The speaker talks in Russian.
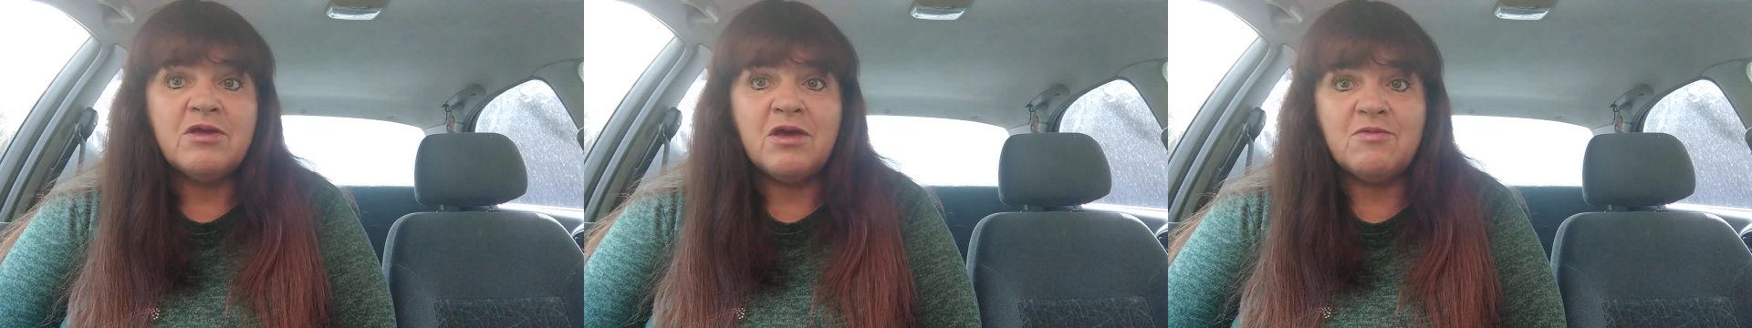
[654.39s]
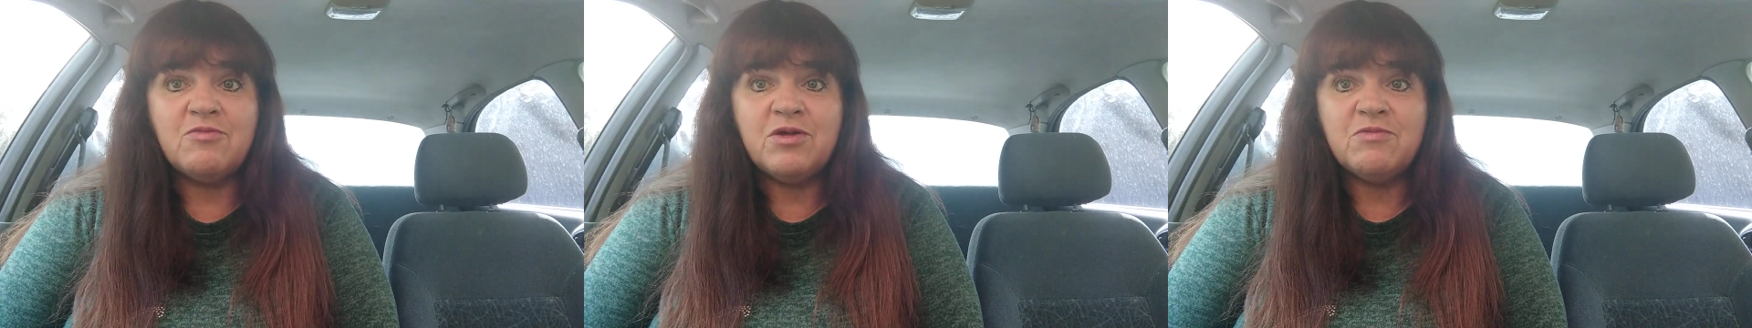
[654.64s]

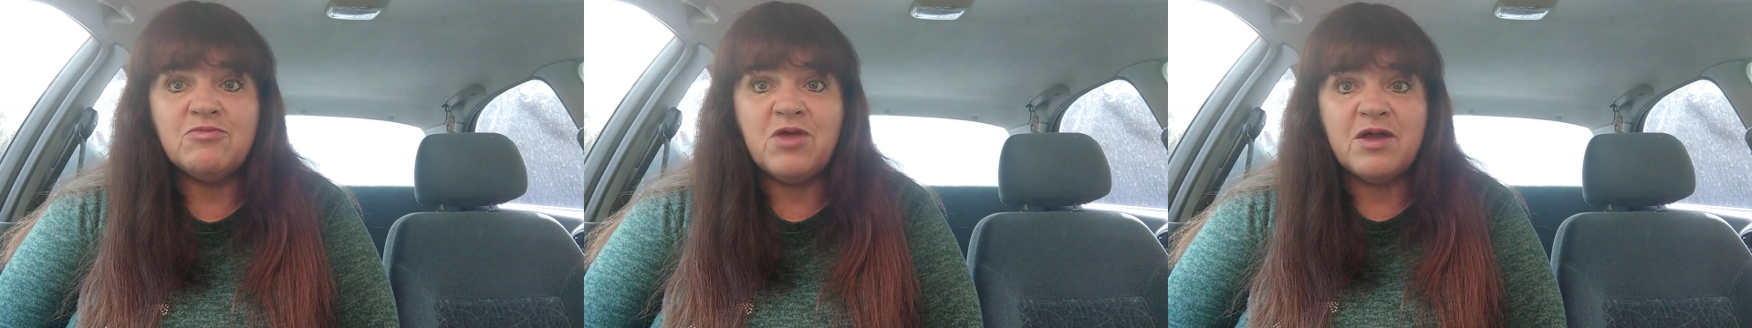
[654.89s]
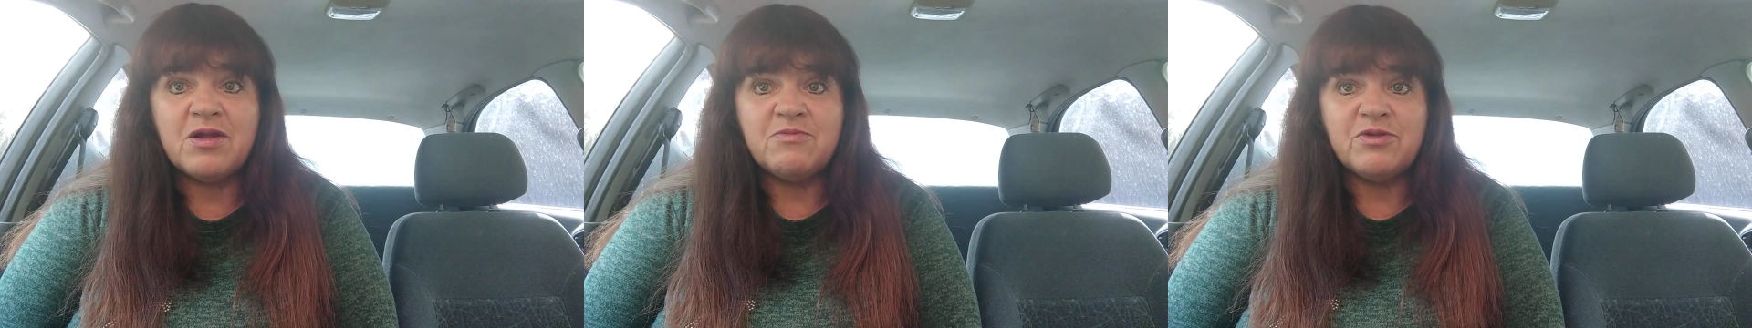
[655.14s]
А мы им
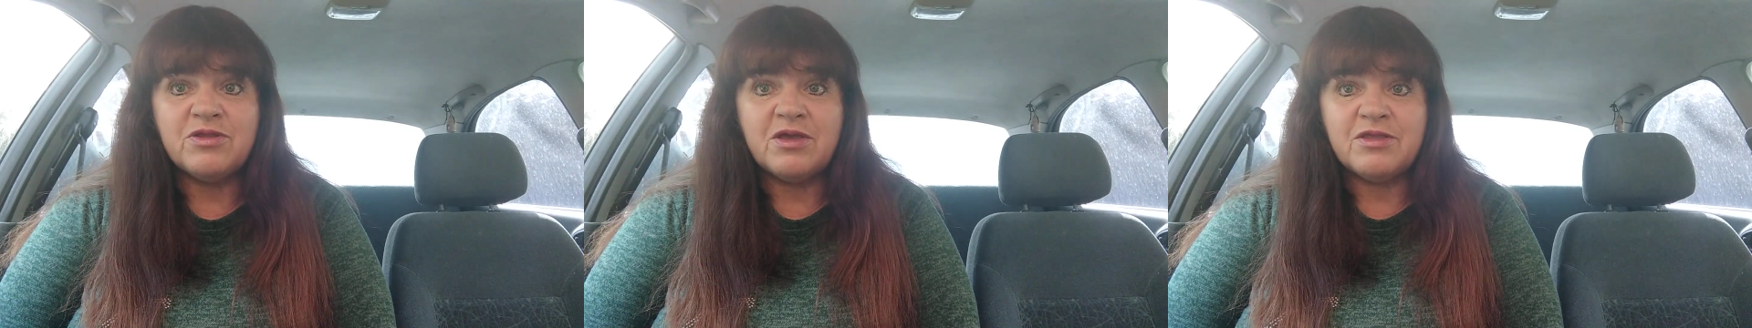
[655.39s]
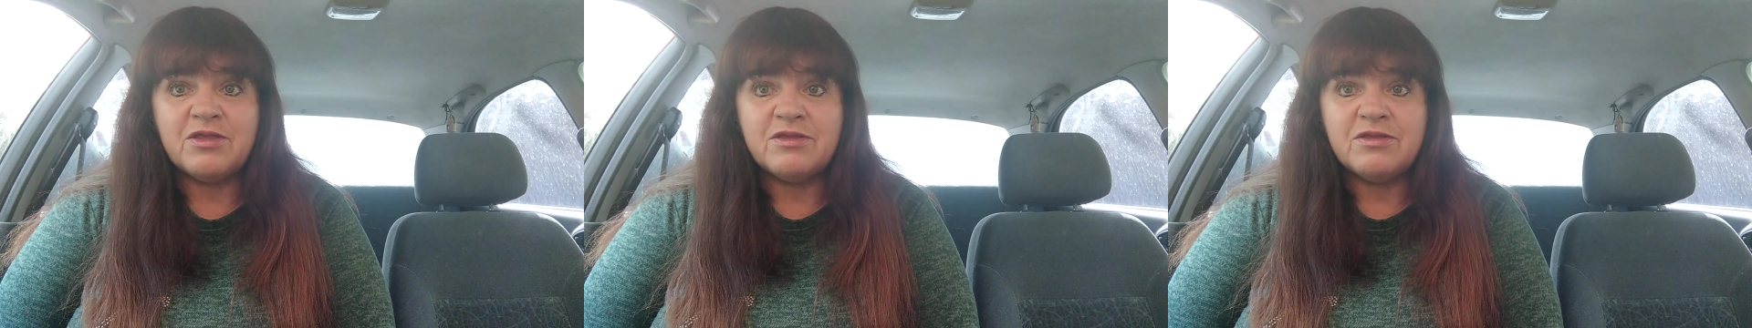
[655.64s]
даром не
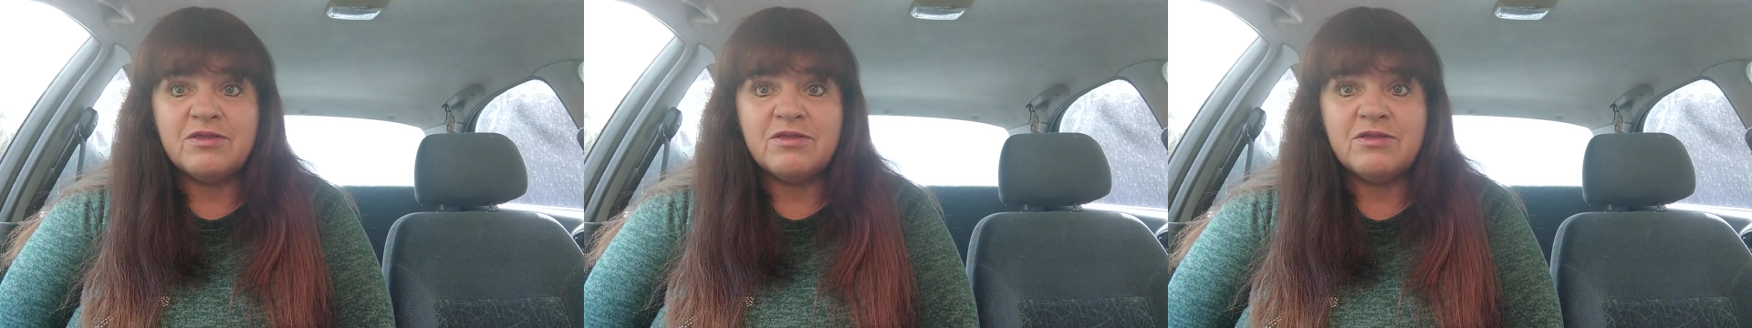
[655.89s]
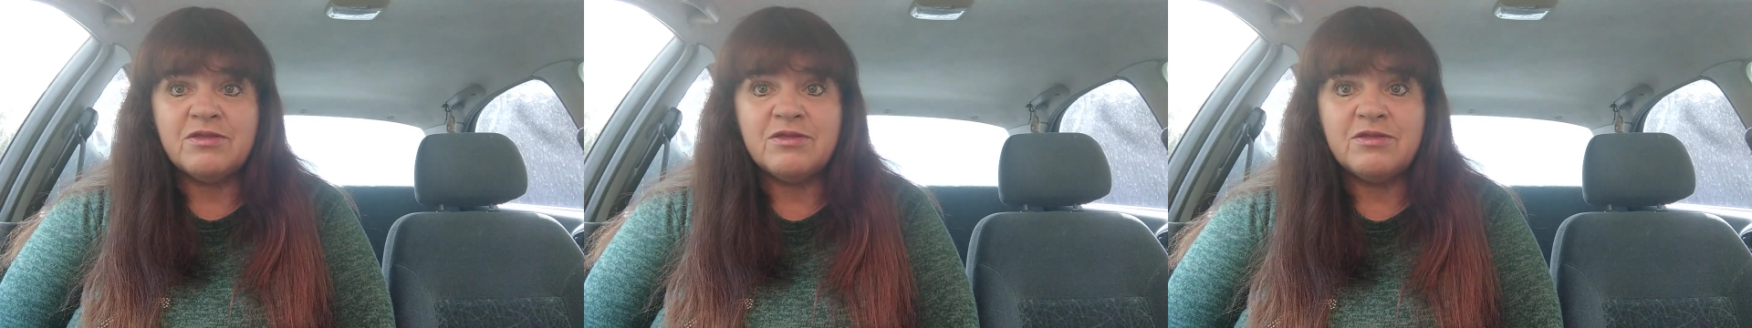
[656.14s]
надо.
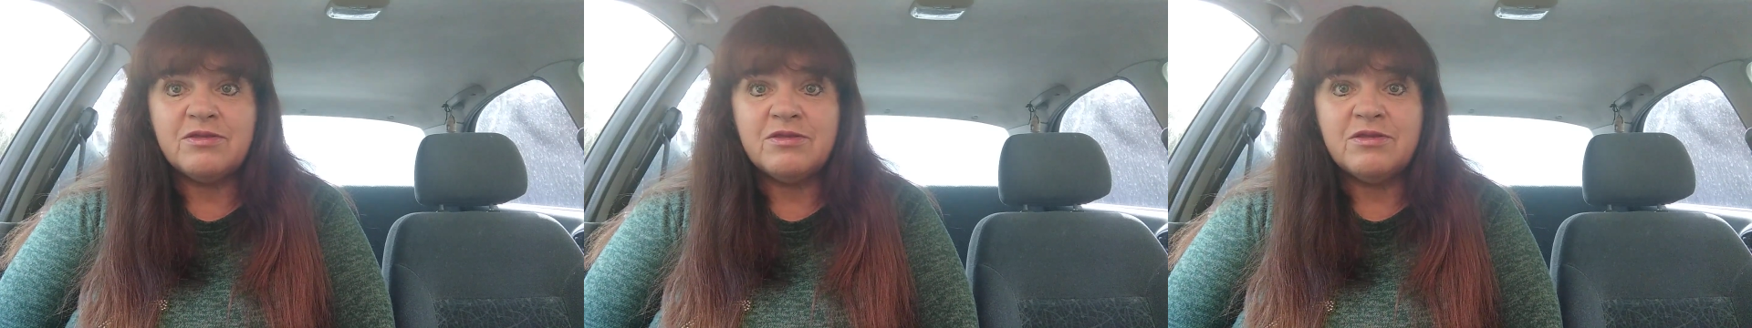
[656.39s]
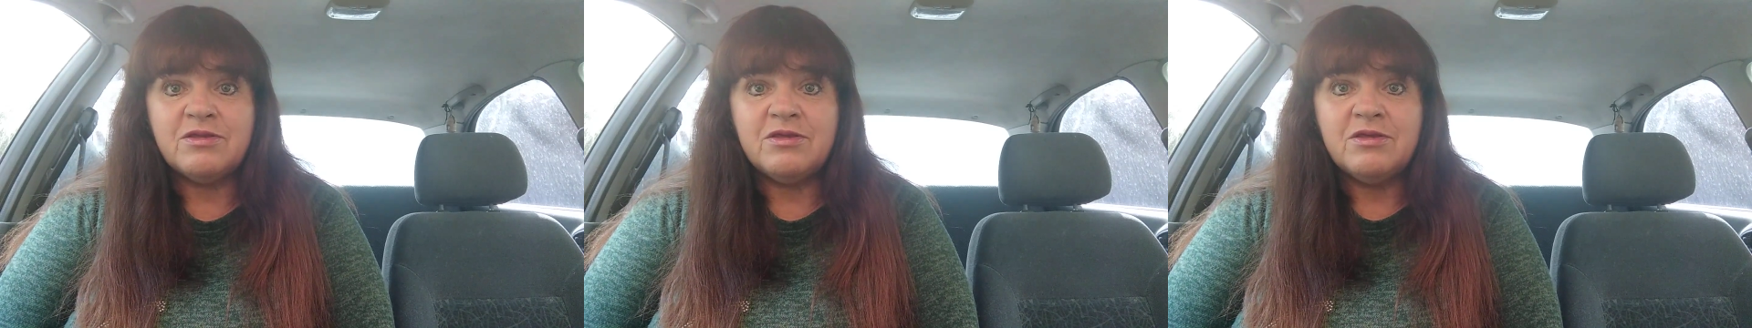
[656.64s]

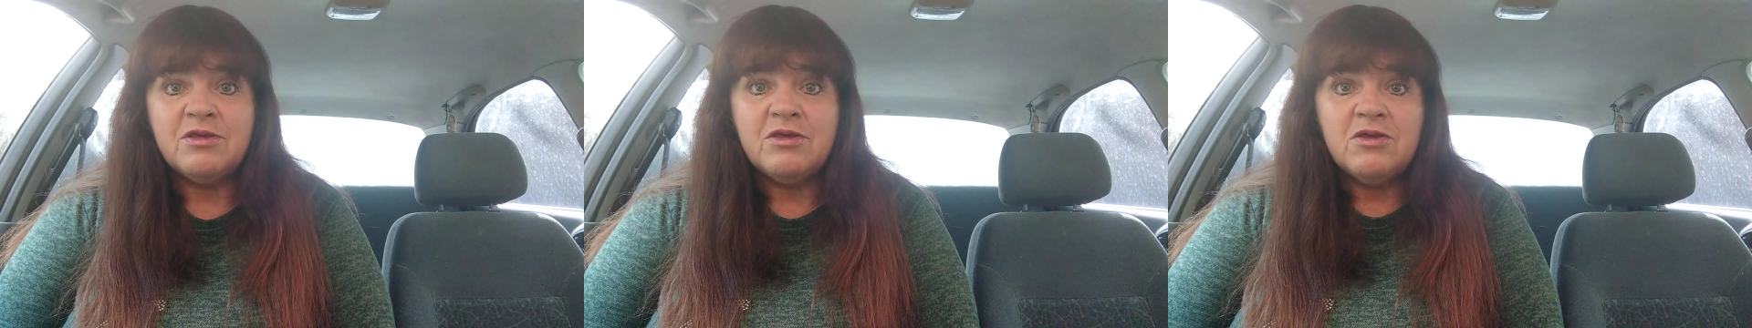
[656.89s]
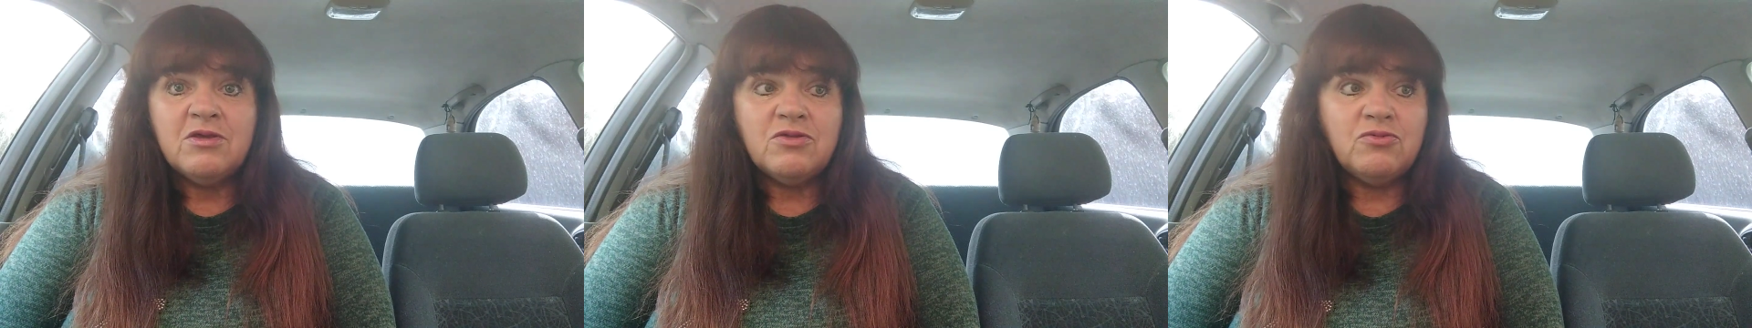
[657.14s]

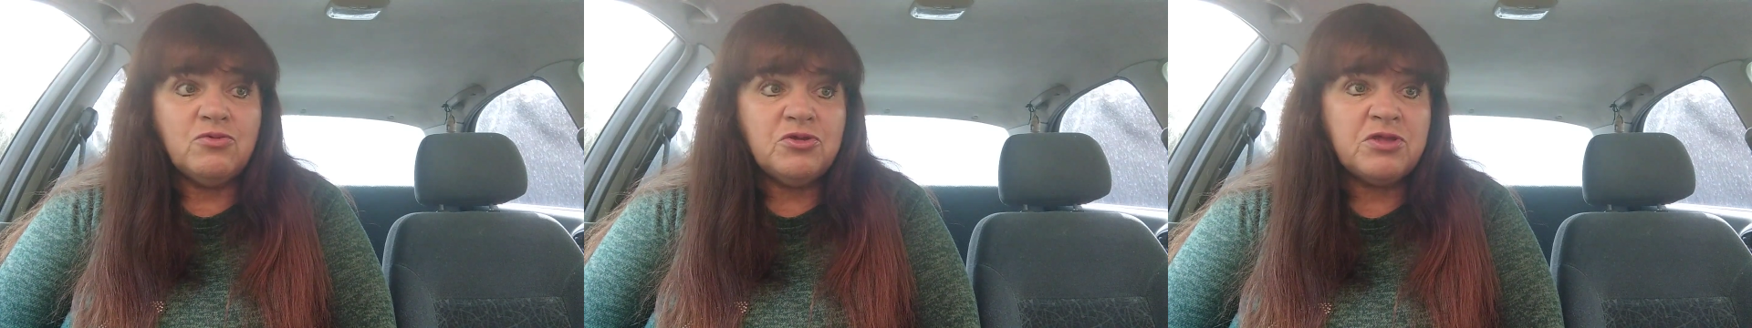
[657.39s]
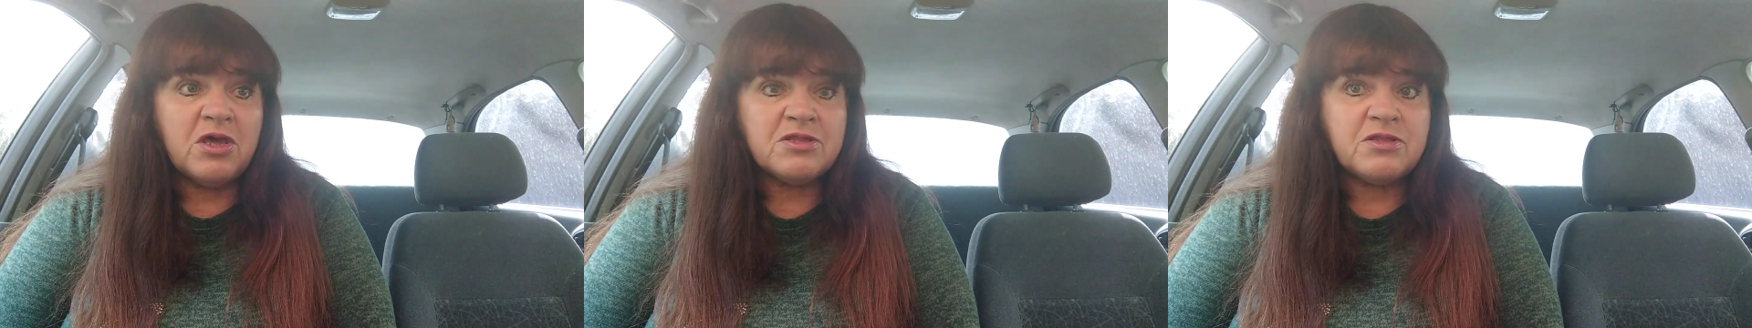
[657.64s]
Ну и
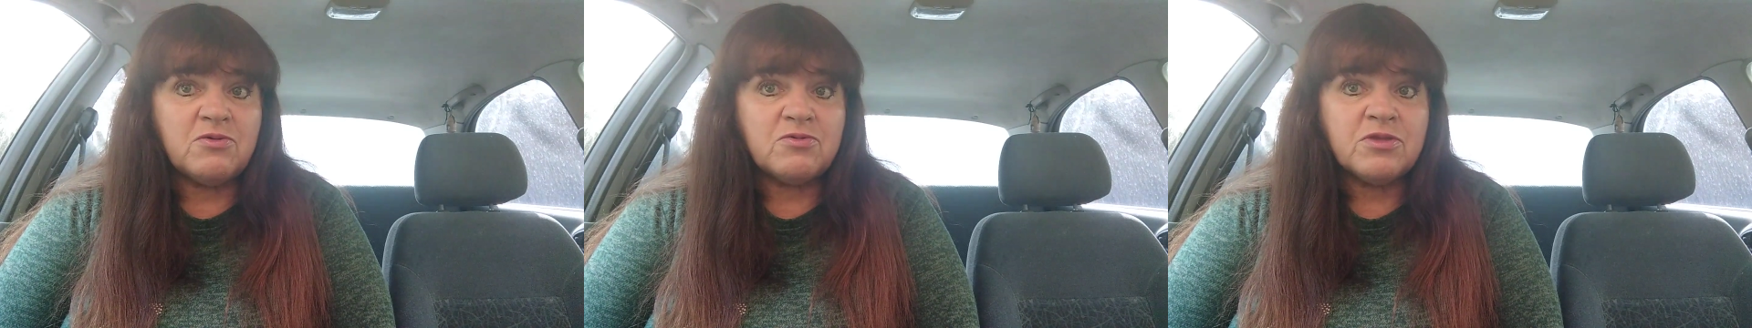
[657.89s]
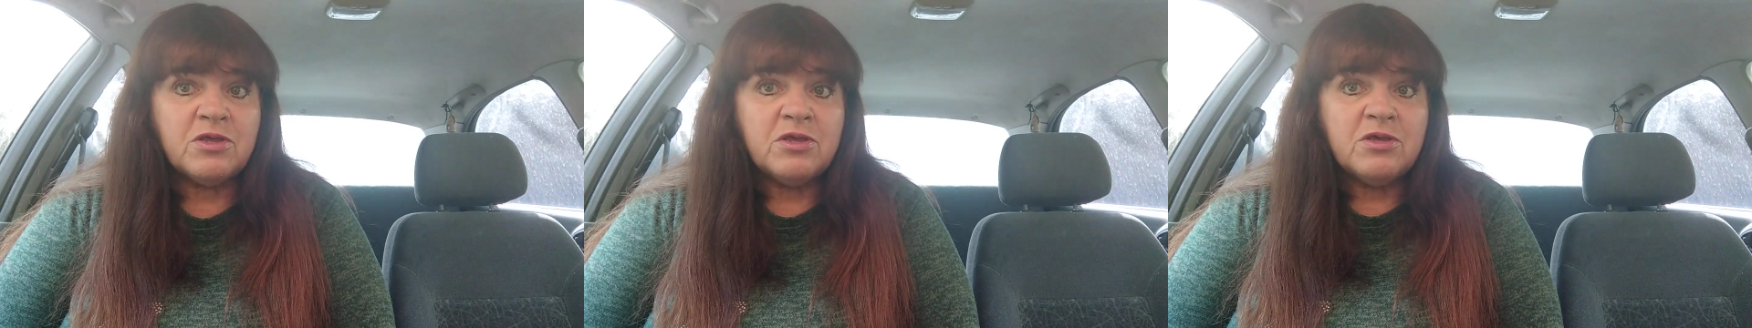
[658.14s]
сейчас я вот,